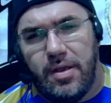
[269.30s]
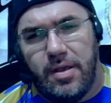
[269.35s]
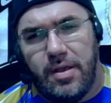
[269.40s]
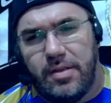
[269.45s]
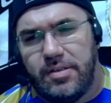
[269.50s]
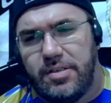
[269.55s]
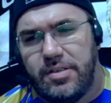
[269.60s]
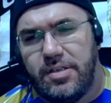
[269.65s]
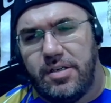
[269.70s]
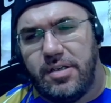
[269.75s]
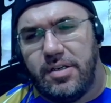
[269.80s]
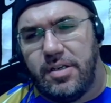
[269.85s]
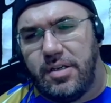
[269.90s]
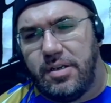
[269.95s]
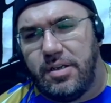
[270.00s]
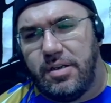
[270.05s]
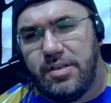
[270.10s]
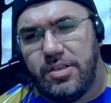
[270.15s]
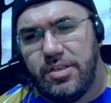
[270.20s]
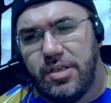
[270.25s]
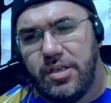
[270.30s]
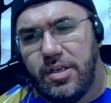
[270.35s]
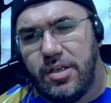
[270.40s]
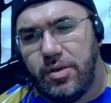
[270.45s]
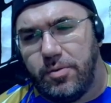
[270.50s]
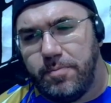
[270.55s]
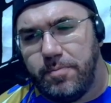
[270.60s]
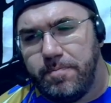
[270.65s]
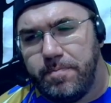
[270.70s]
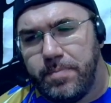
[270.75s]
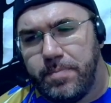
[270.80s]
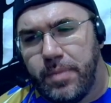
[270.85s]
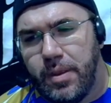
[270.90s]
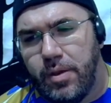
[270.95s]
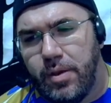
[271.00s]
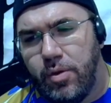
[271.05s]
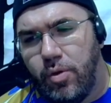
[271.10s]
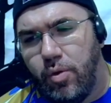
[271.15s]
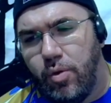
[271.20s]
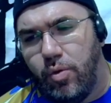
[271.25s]
de janeiro
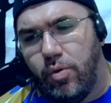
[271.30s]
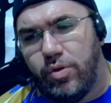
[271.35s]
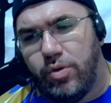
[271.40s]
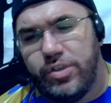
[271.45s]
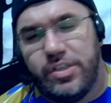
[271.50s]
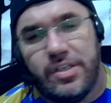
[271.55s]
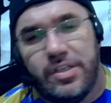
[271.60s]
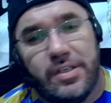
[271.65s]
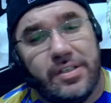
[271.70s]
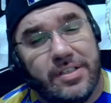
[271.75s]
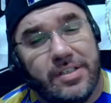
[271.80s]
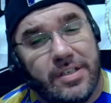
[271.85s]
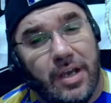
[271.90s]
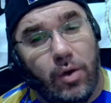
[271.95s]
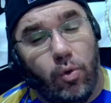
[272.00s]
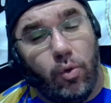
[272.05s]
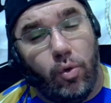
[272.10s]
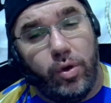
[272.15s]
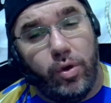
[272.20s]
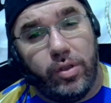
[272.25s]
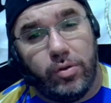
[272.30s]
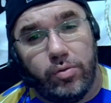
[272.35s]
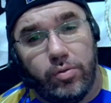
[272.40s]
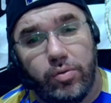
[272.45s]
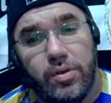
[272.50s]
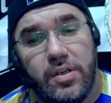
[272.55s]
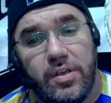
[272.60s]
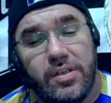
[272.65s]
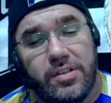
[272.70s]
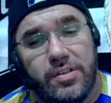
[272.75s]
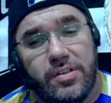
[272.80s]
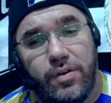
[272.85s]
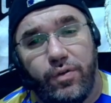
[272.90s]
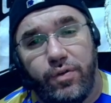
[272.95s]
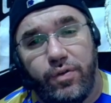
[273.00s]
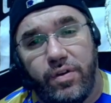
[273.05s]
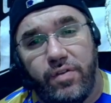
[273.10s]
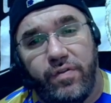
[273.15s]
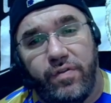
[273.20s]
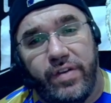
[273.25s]
hoje, dia 8 de
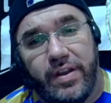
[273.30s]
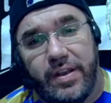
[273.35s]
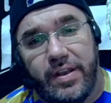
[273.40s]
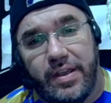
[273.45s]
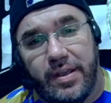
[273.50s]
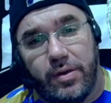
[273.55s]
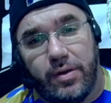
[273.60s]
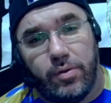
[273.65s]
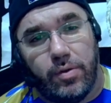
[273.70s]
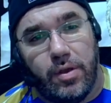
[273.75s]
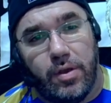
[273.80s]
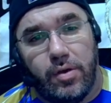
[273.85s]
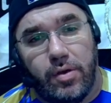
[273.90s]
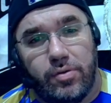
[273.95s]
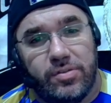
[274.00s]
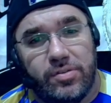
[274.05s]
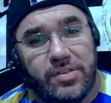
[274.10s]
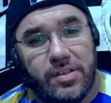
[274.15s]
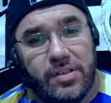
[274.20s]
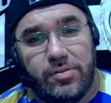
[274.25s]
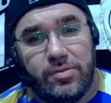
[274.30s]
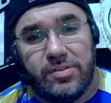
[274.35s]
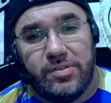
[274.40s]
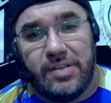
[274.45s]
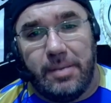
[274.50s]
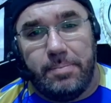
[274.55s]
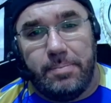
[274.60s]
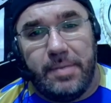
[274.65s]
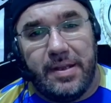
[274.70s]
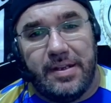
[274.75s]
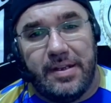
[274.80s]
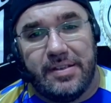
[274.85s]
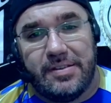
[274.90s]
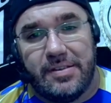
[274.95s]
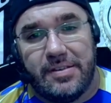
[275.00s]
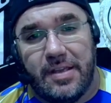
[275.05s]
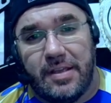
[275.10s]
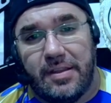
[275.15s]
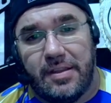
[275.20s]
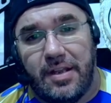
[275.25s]
fevereiro. O Santos apenas
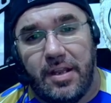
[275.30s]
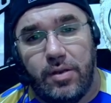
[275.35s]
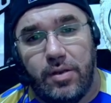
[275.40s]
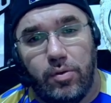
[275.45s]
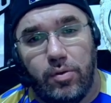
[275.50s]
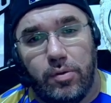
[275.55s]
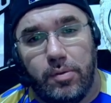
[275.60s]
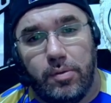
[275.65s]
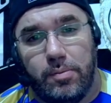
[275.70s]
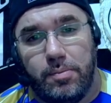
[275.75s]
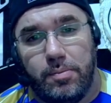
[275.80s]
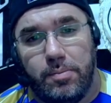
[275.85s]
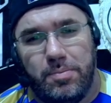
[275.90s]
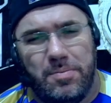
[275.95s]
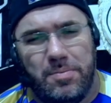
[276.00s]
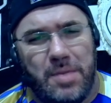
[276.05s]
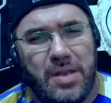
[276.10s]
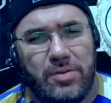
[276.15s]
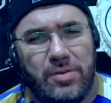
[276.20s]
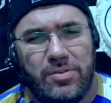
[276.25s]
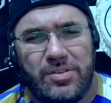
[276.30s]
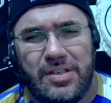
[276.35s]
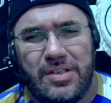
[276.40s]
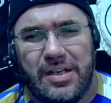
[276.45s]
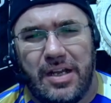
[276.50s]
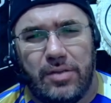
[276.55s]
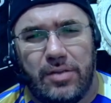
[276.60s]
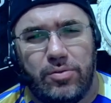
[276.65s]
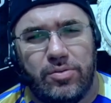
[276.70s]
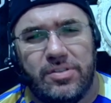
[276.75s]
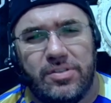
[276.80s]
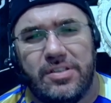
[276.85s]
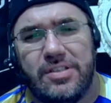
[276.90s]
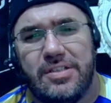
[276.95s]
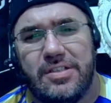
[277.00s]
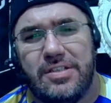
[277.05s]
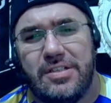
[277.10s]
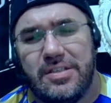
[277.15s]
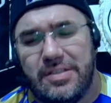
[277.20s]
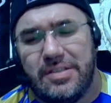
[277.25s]
é, treinou menos de 14
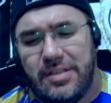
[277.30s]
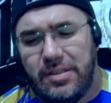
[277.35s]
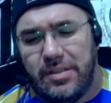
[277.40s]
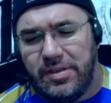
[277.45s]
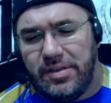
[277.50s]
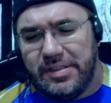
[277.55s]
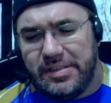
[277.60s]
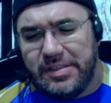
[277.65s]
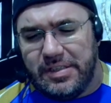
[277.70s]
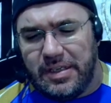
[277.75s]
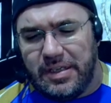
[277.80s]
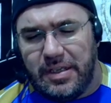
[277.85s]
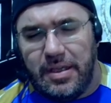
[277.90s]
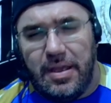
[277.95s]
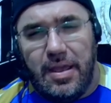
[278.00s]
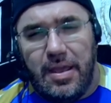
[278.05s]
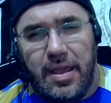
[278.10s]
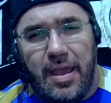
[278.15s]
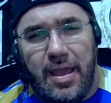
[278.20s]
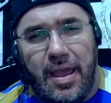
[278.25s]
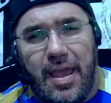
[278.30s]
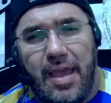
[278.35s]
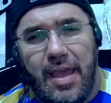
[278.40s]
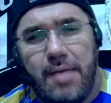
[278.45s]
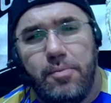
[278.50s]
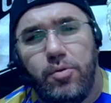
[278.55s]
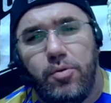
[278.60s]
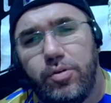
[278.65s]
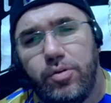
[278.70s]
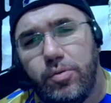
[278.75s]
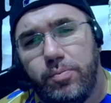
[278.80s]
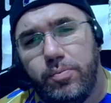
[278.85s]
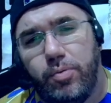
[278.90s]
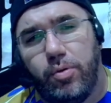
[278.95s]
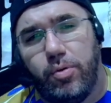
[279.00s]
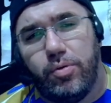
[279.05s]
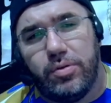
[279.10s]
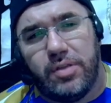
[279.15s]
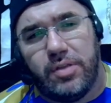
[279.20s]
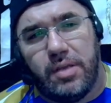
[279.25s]
dias, então, assim, é muito
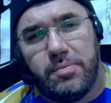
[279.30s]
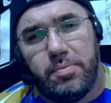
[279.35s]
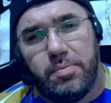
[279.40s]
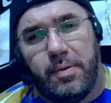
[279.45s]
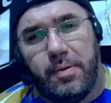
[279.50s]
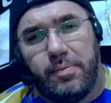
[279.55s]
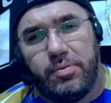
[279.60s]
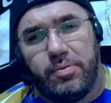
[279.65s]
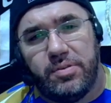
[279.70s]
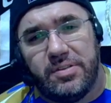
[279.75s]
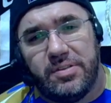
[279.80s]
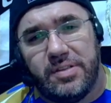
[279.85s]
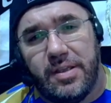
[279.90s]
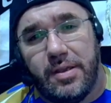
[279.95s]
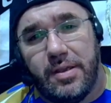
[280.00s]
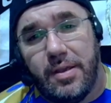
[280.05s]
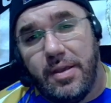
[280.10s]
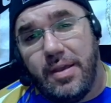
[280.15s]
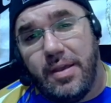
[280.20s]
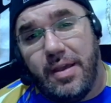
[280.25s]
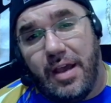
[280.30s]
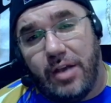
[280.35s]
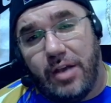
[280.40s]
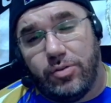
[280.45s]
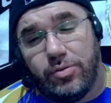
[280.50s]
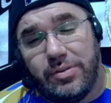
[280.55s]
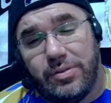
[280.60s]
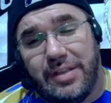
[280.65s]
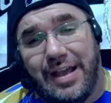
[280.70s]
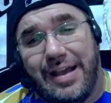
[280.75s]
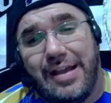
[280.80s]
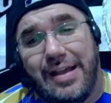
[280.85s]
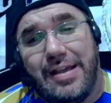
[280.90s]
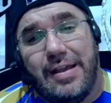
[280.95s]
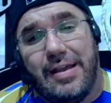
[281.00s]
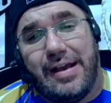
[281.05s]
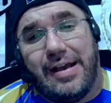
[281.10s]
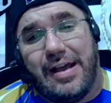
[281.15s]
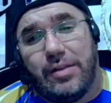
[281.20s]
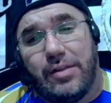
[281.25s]
pouco tempo para poder juntar
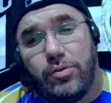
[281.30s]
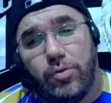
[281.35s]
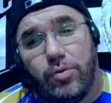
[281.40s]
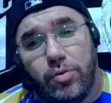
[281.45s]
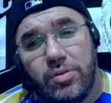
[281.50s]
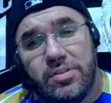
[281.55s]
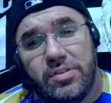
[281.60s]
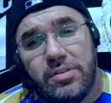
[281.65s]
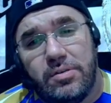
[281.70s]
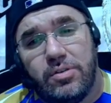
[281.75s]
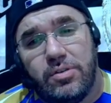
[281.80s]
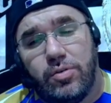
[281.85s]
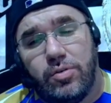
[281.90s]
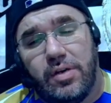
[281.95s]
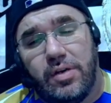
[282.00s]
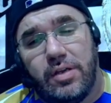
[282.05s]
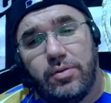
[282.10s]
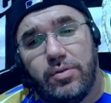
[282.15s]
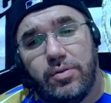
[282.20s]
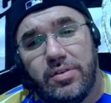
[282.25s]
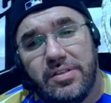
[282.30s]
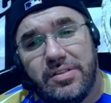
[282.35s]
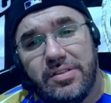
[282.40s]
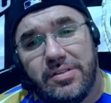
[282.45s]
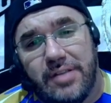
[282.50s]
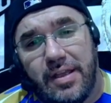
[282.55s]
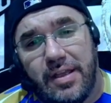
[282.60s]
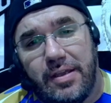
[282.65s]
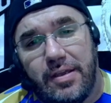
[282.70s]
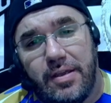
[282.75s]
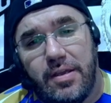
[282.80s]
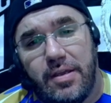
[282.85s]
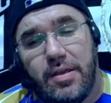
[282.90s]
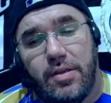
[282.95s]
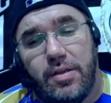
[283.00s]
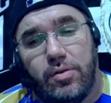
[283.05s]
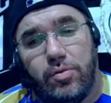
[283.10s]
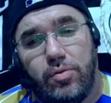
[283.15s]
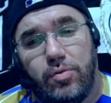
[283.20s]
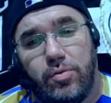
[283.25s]
14 jogadores, né?
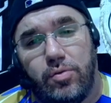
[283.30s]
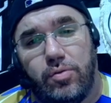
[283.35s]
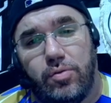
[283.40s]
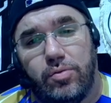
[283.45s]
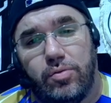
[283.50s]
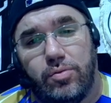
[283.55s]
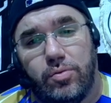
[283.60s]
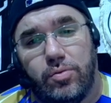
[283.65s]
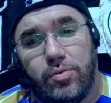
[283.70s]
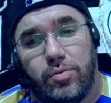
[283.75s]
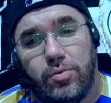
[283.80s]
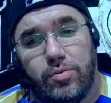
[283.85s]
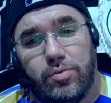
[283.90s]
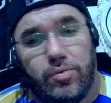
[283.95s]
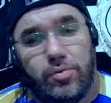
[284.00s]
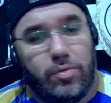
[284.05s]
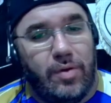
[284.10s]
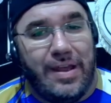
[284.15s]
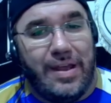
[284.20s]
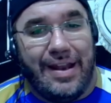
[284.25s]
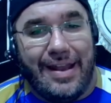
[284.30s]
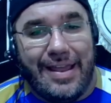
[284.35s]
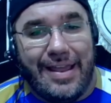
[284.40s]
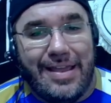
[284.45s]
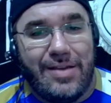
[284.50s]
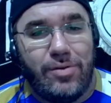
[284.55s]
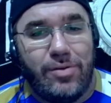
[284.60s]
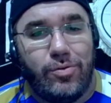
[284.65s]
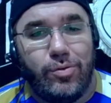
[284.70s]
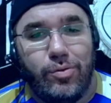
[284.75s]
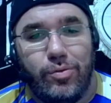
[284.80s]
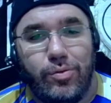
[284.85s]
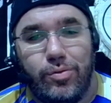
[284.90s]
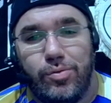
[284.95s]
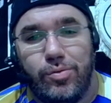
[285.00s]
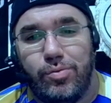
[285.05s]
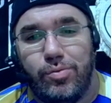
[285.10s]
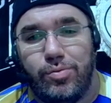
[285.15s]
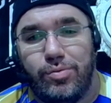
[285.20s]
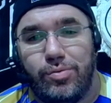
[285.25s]
Num, num,
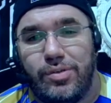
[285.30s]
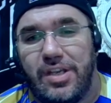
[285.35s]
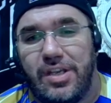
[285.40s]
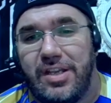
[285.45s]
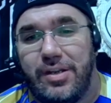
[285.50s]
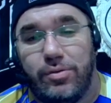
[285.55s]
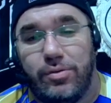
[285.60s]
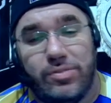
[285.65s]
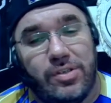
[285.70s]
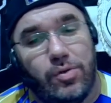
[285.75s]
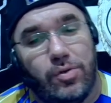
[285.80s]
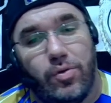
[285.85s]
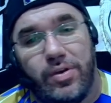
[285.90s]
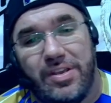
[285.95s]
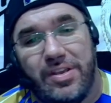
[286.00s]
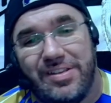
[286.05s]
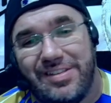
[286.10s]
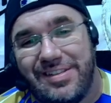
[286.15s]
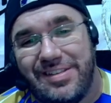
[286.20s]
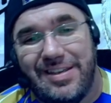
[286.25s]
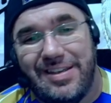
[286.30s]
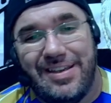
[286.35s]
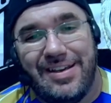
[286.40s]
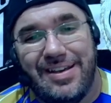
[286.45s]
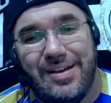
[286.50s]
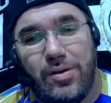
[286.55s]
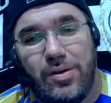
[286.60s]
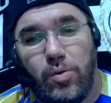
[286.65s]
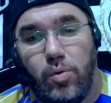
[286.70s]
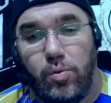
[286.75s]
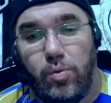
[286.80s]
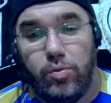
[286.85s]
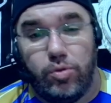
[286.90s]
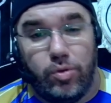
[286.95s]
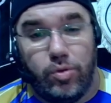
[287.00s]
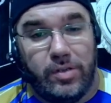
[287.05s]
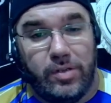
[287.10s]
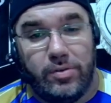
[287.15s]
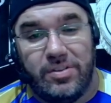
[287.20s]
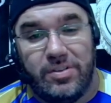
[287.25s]
elenco que não se conhecia, com
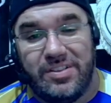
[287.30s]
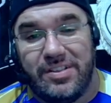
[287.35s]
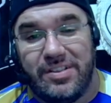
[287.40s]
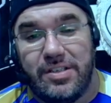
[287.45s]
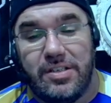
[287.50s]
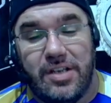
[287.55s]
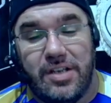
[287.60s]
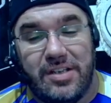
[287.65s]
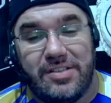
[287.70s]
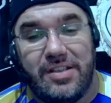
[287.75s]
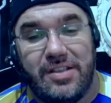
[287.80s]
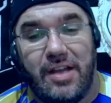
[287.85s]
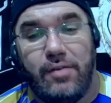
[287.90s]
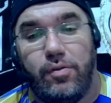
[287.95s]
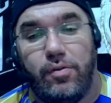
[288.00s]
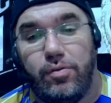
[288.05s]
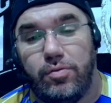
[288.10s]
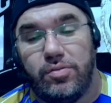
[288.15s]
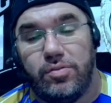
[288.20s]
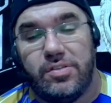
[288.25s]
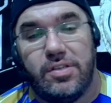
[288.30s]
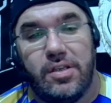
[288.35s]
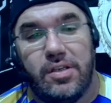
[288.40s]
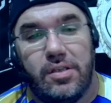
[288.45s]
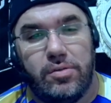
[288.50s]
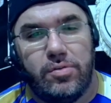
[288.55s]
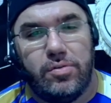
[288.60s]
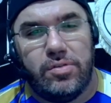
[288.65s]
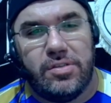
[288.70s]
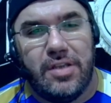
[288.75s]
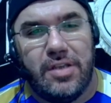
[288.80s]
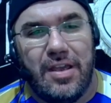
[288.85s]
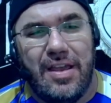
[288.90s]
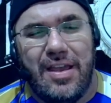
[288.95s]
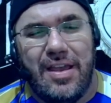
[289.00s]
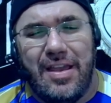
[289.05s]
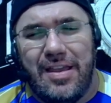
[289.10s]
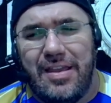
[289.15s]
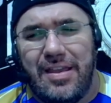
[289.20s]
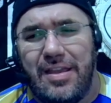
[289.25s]
jogadores que já estavam no Santos
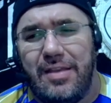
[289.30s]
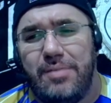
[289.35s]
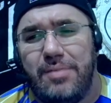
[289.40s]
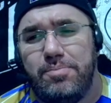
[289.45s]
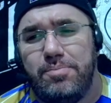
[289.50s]
e